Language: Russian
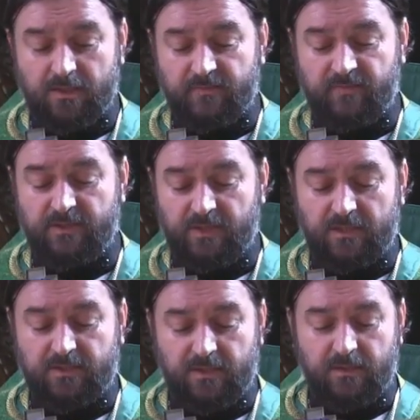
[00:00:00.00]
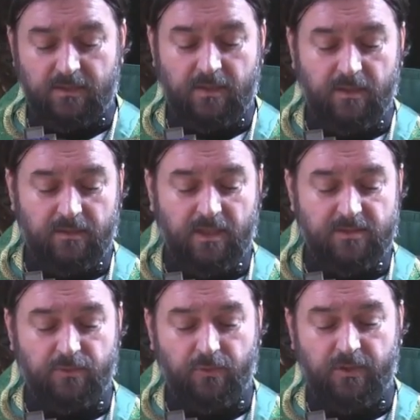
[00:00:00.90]
цивилизация, города
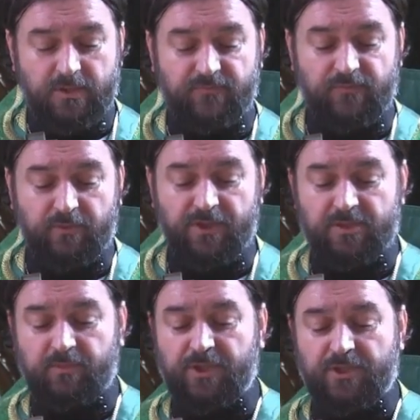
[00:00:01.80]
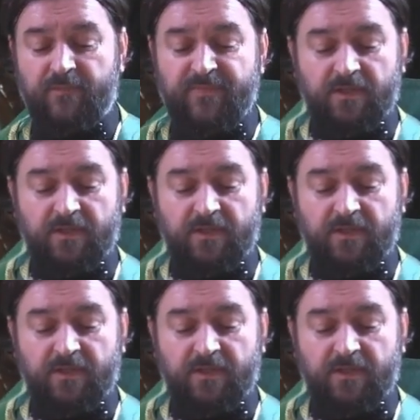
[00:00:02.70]
строились все ближе-ближе